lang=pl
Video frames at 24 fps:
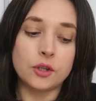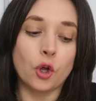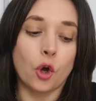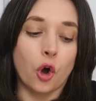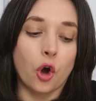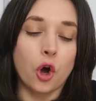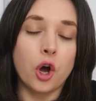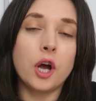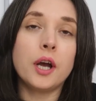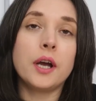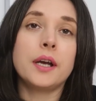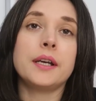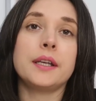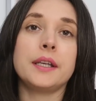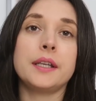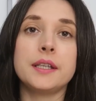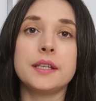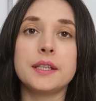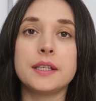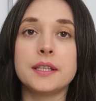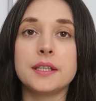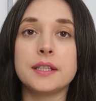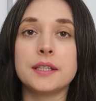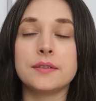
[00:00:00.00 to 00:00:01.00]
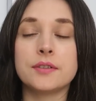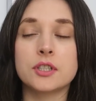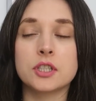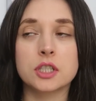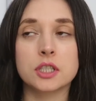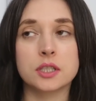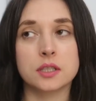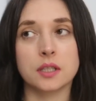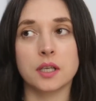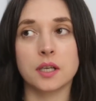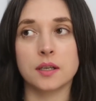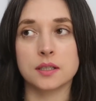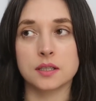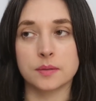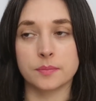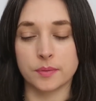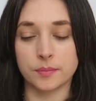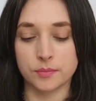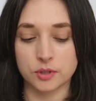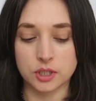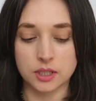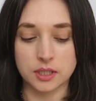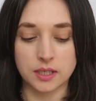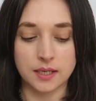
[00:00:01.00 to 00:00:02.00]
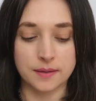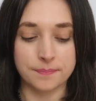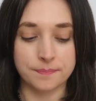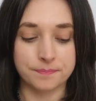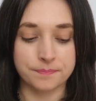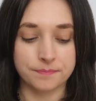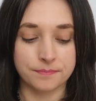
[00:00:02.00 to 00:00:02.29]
No i wiecie co ja sobie myślę?